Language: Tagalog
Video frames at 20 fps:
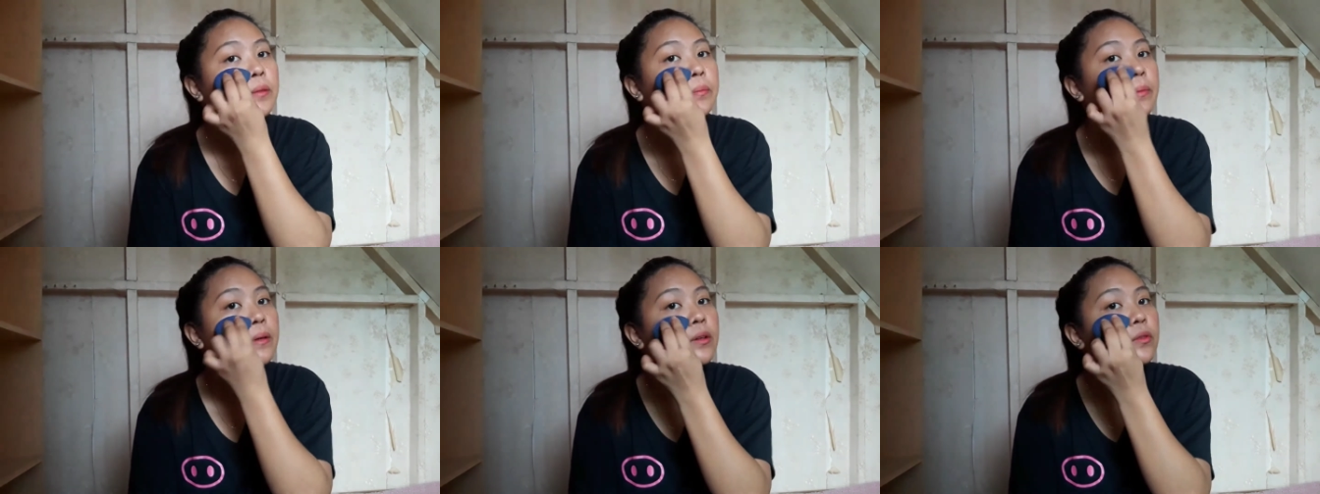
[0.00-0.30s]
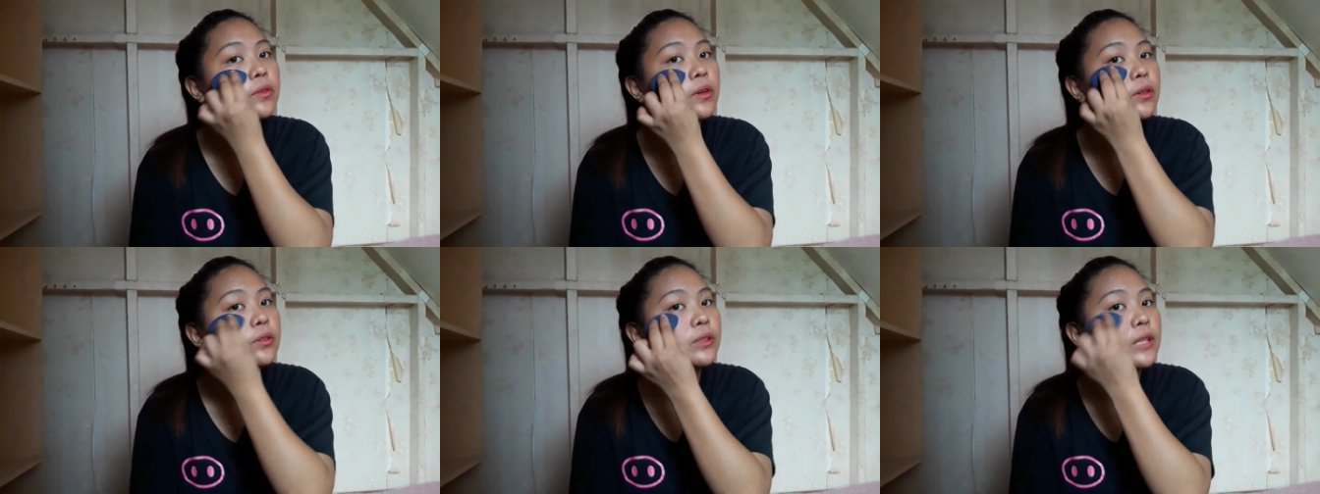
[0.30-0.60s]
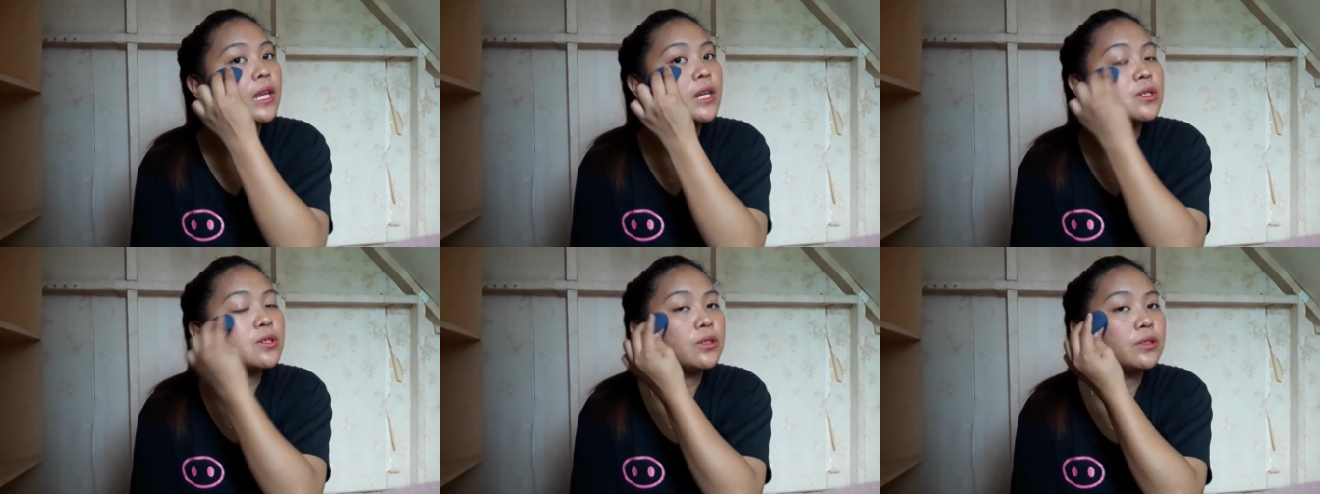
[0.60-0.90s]
pang
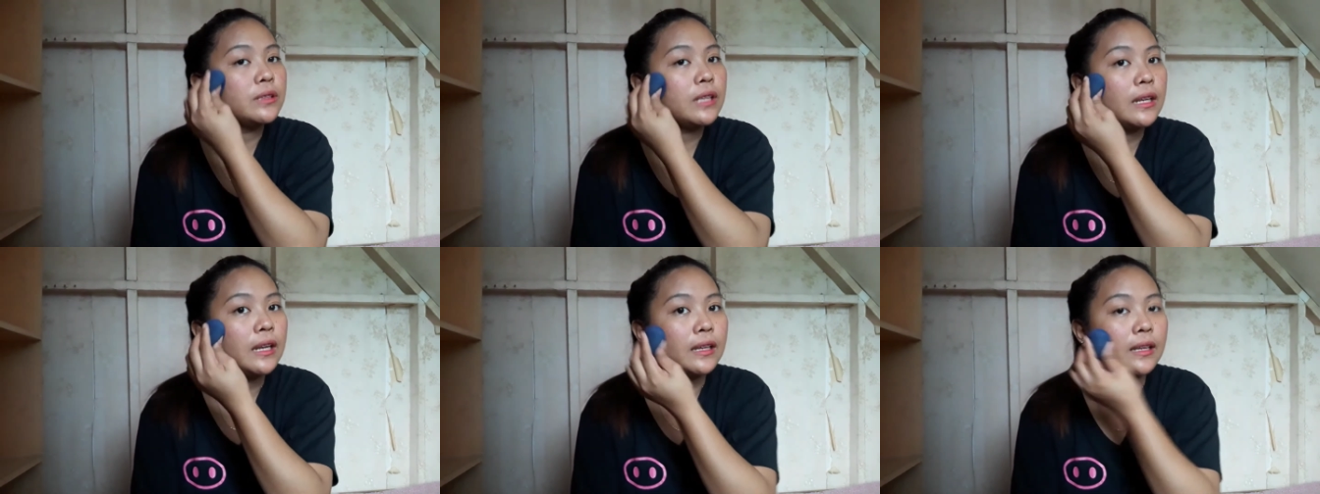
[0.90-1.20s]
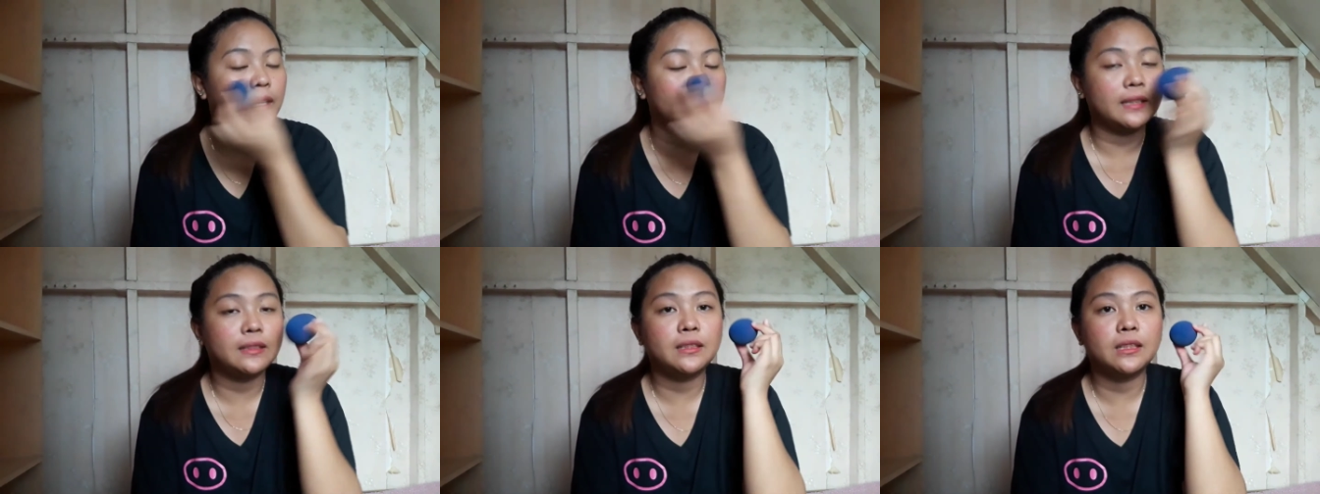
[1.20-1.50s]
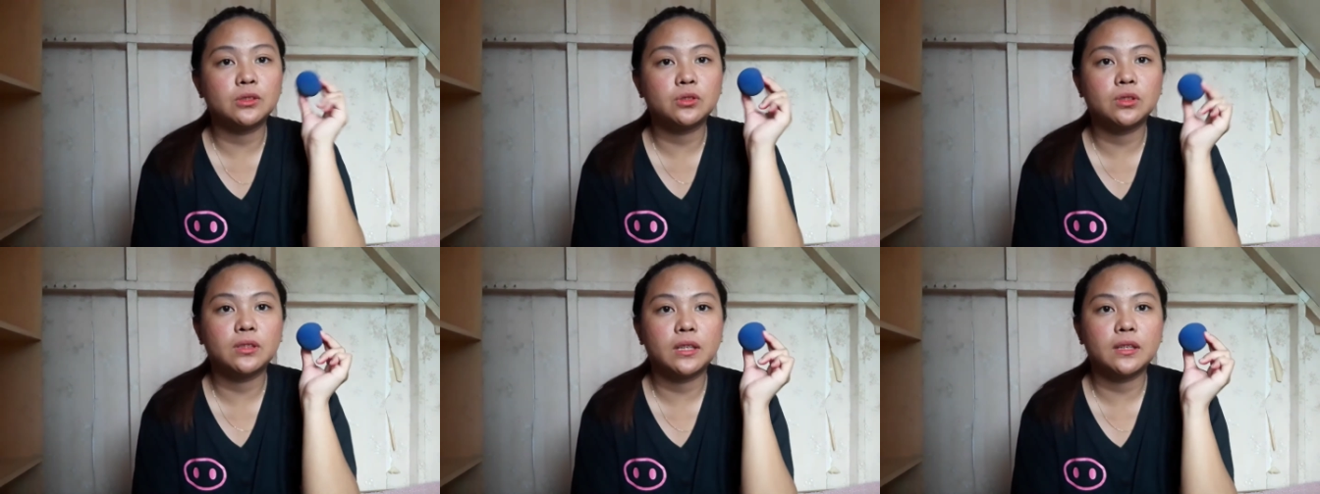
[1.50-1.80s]
foundation talaga. And
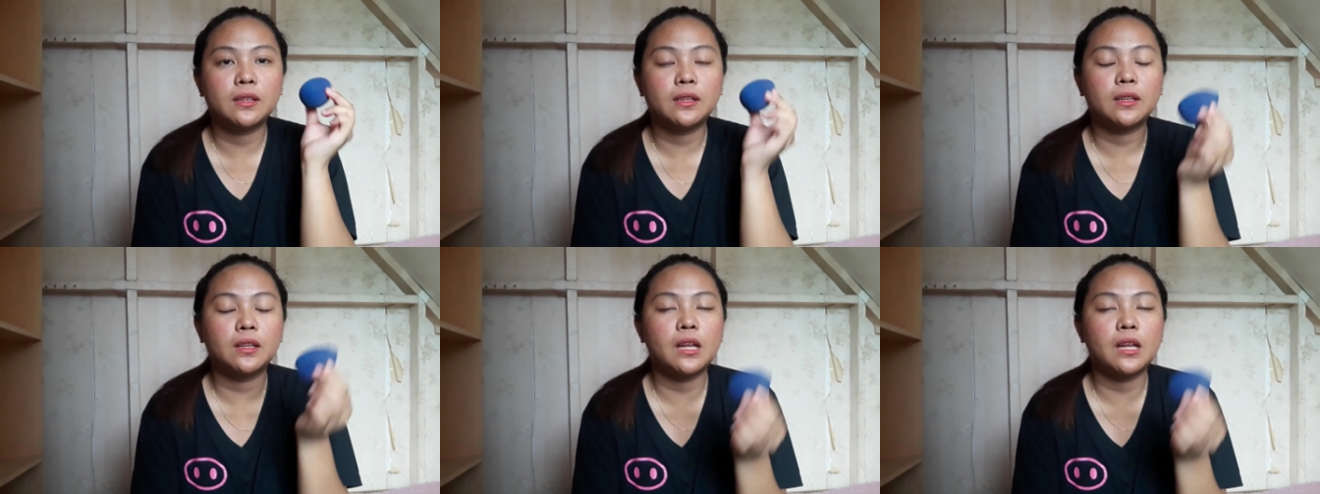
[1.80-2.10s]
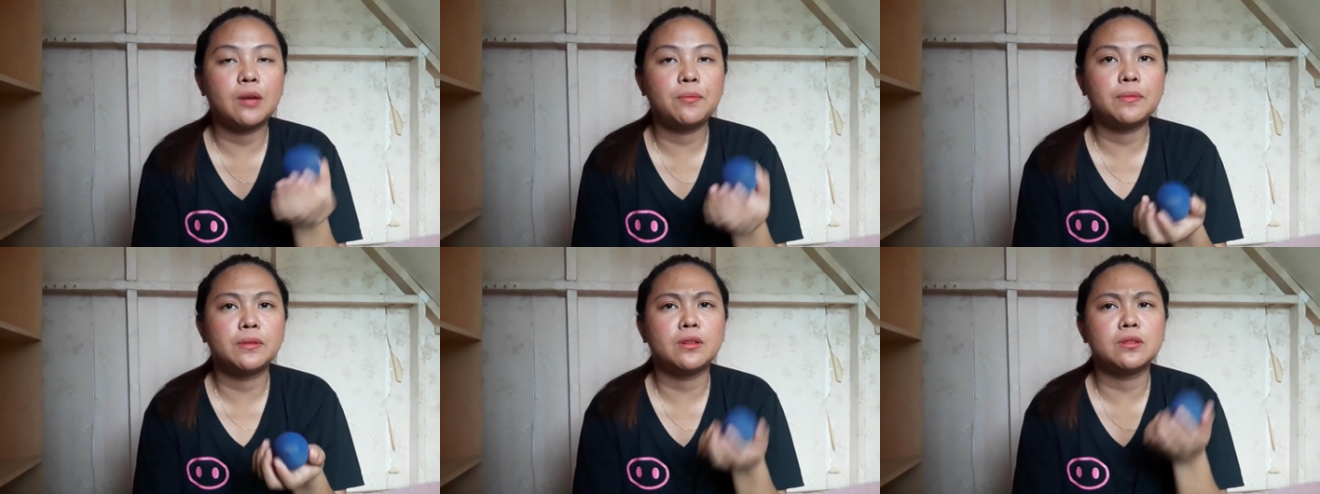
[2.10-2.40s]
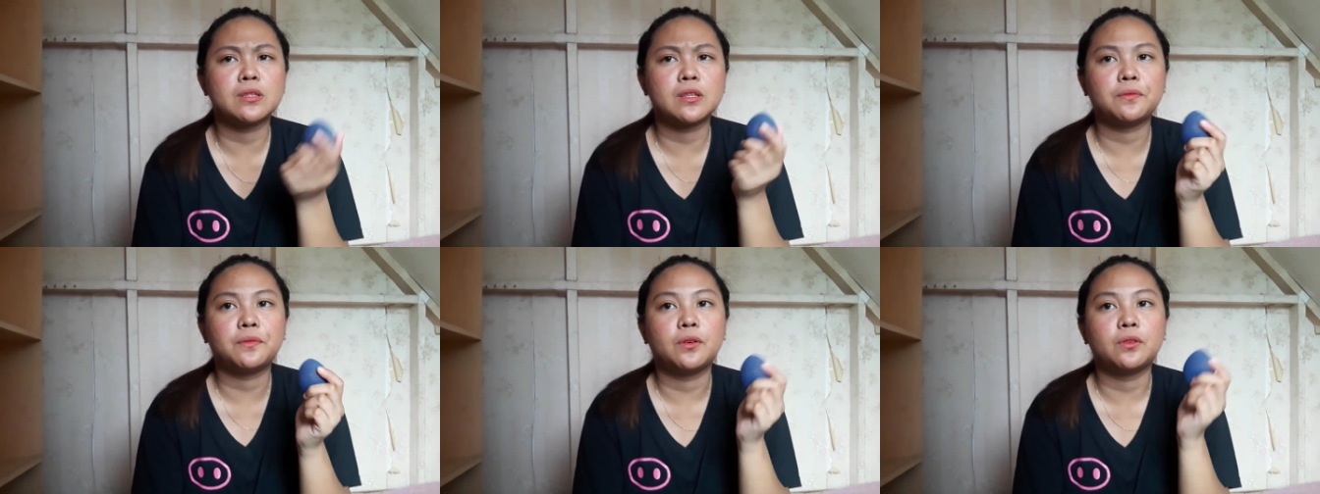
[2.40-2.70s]
ito na yung ginagamit ko
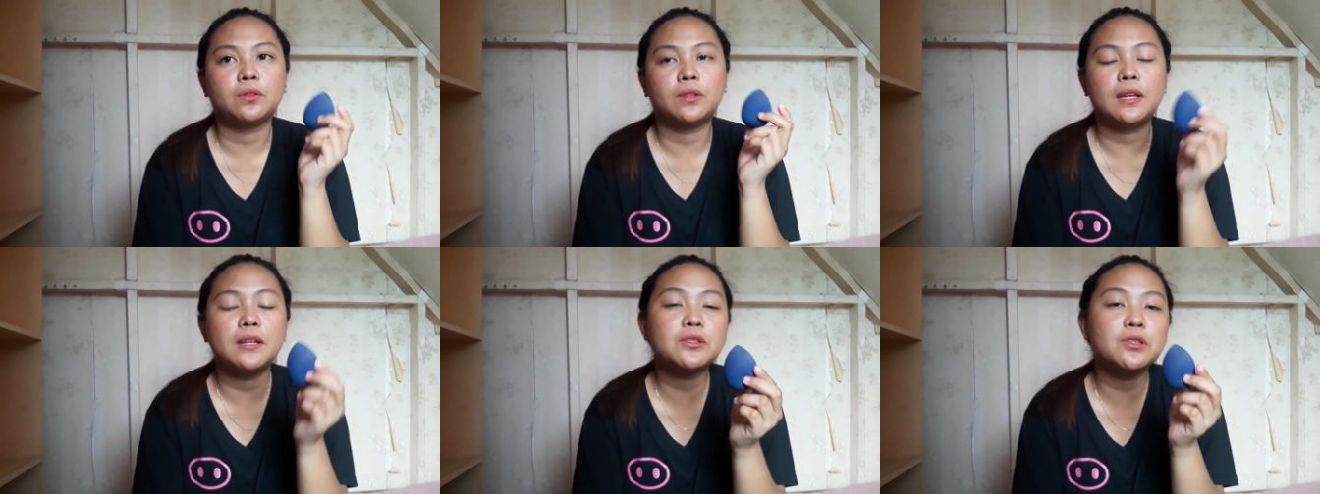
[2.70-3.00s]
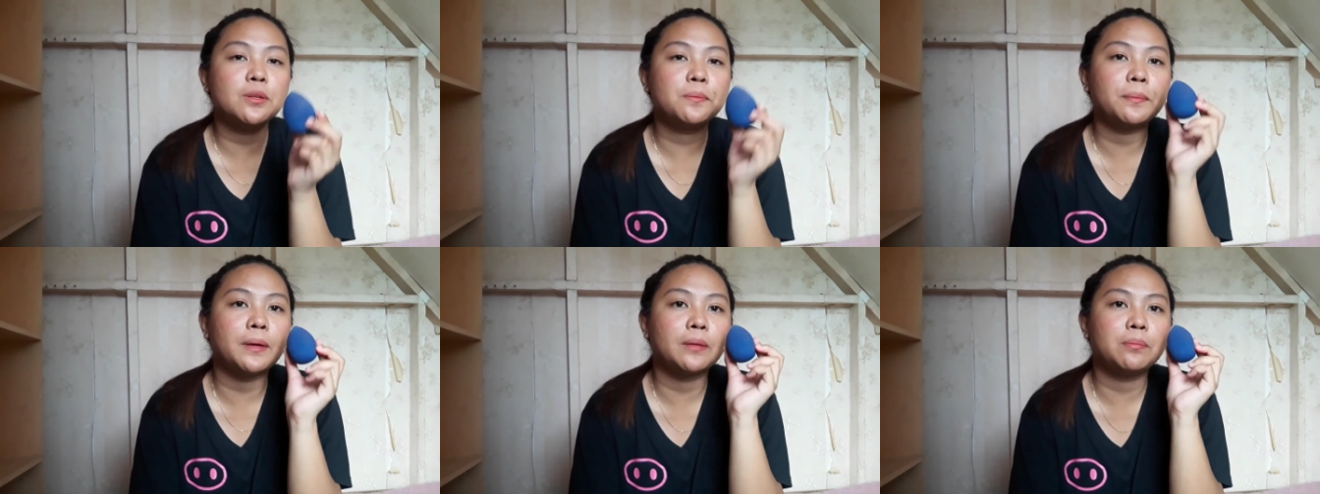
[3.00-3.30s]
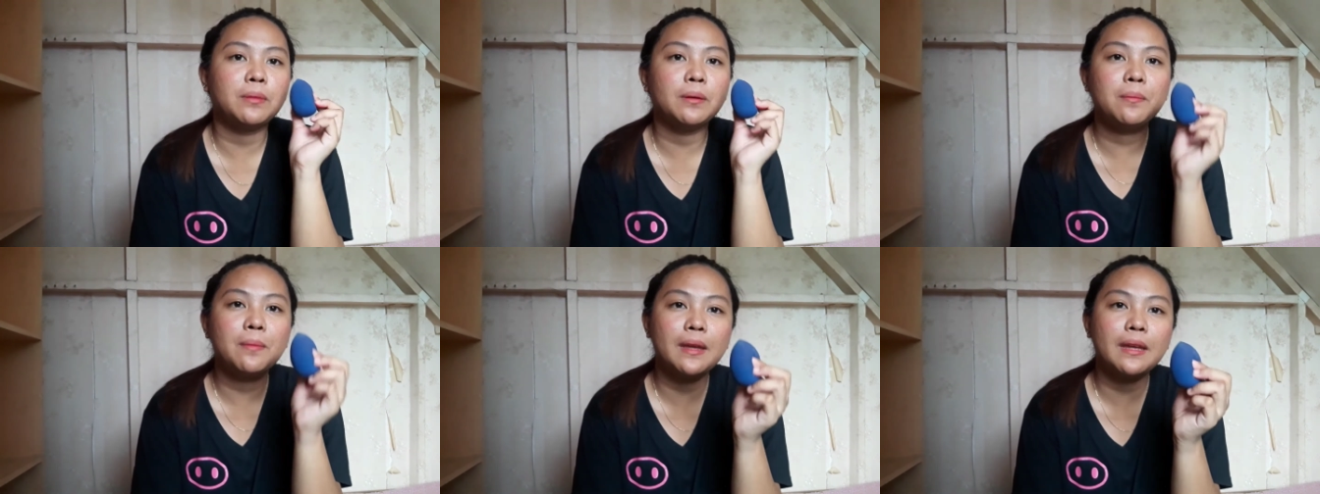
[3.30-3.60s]
sa foundation,
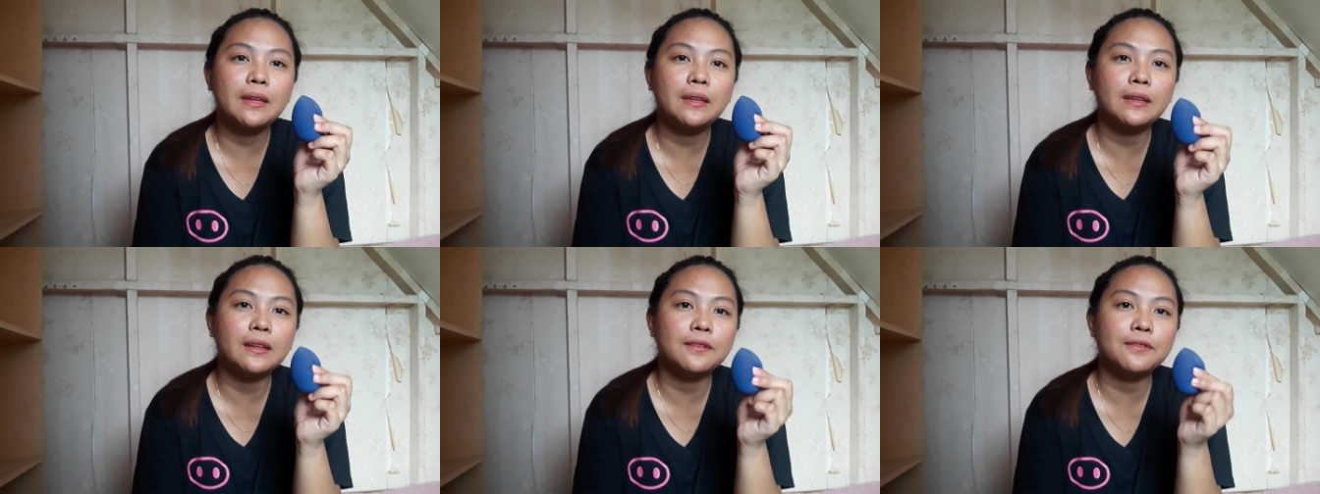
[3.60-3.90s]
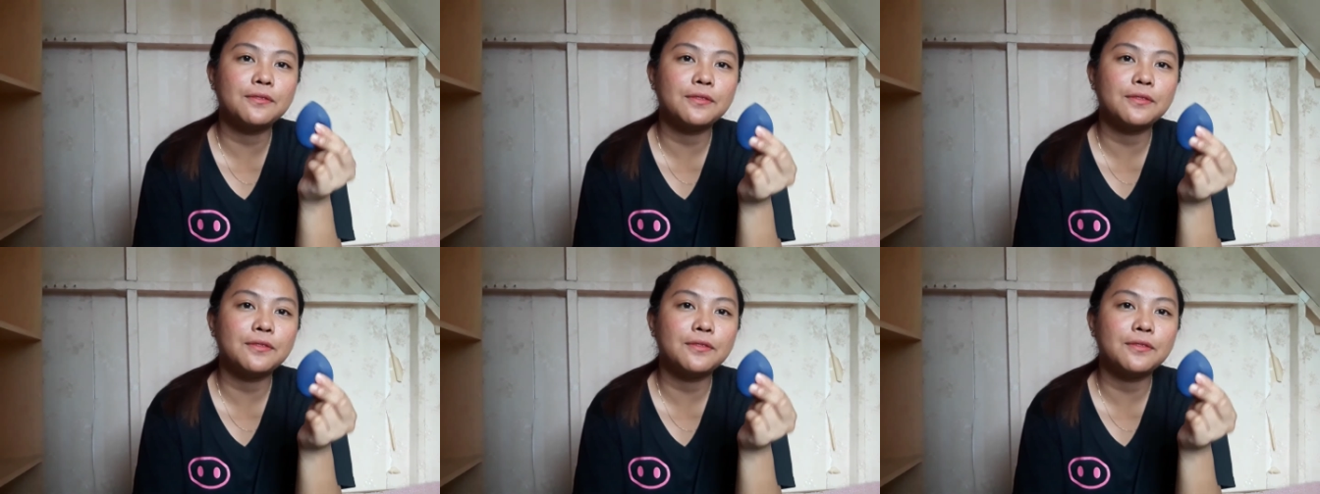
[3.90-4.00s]
pagbe-bake ng